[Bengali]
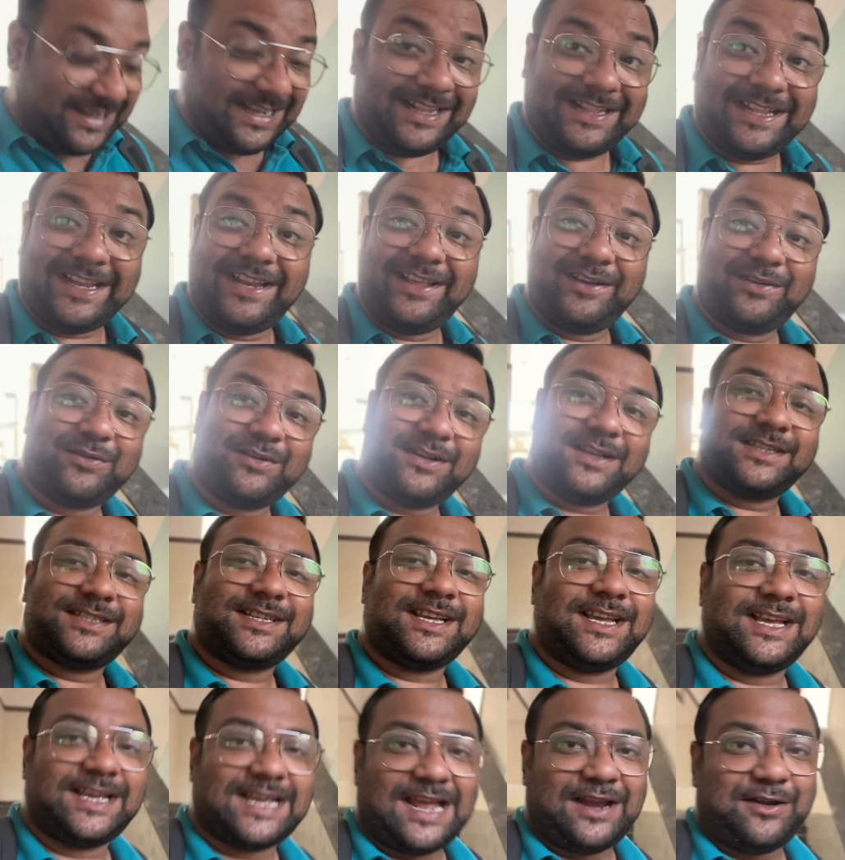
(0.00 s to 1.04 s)
এ দেরি করেছে
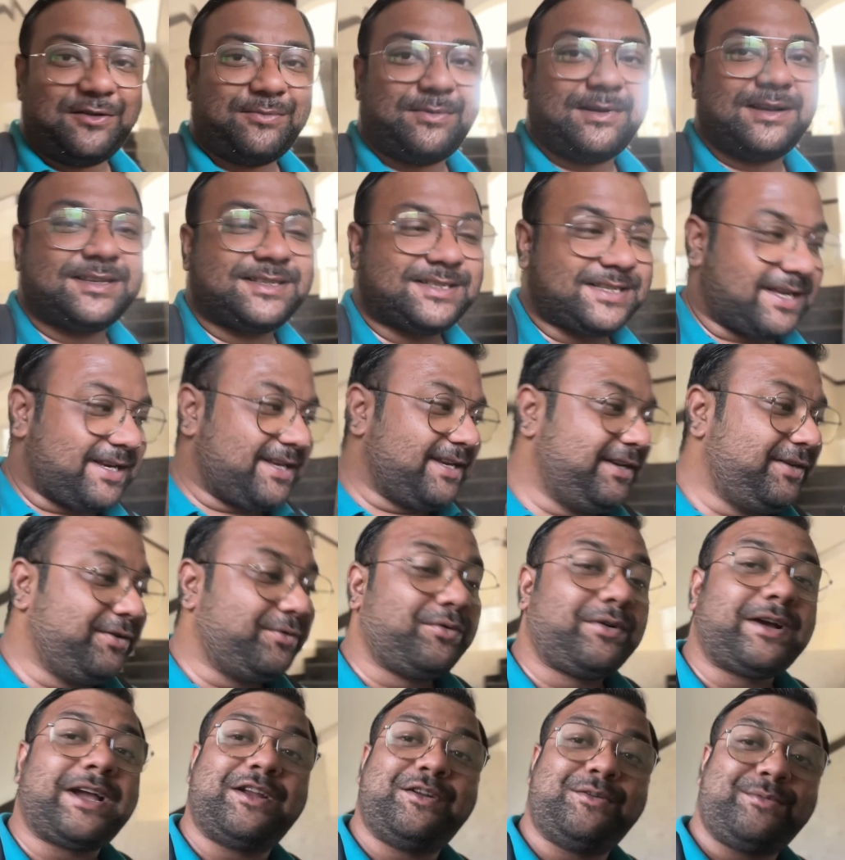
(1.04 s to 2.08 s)
এ কেন বাস ছাড়িনি ও
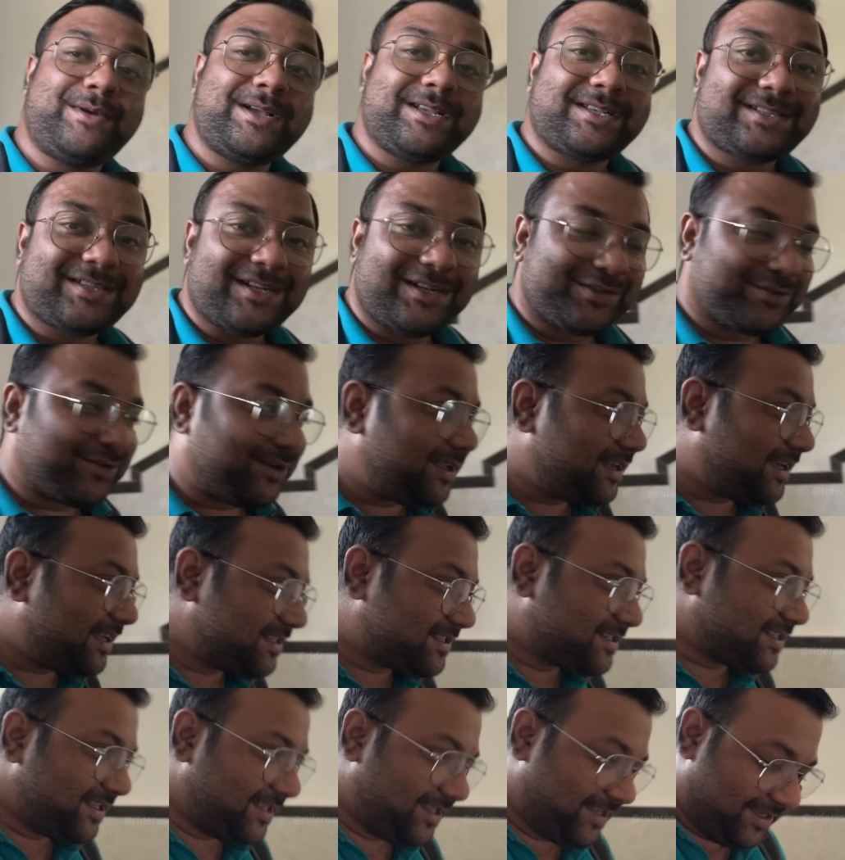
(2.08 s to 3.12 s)
কেন বাস ছেড়ে চলে
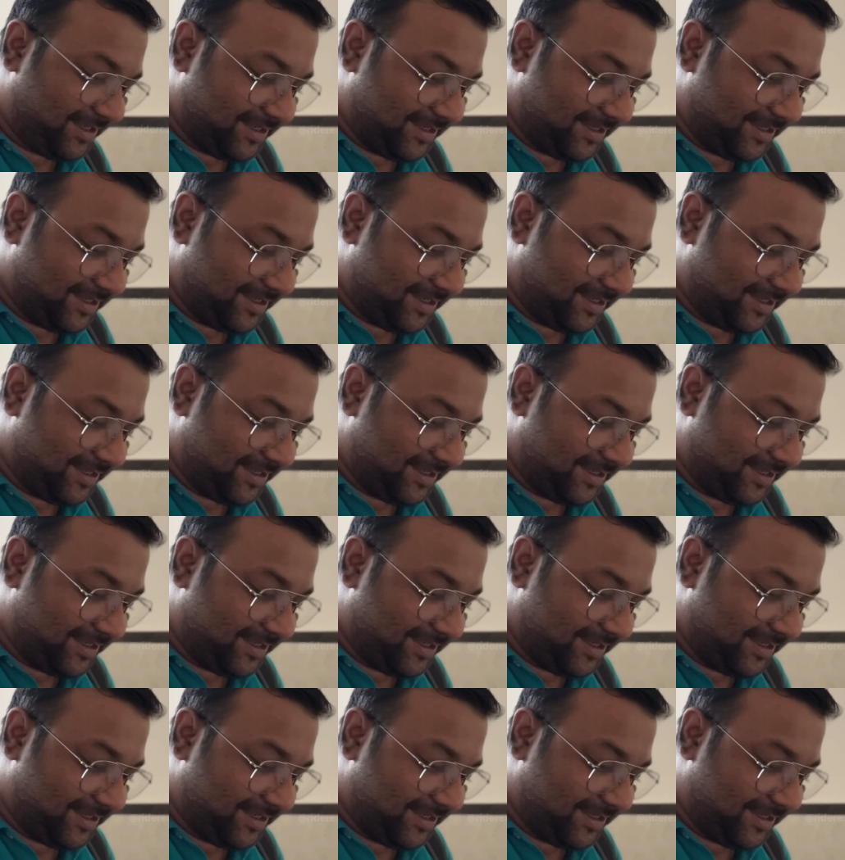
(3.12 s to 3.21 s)
গেছে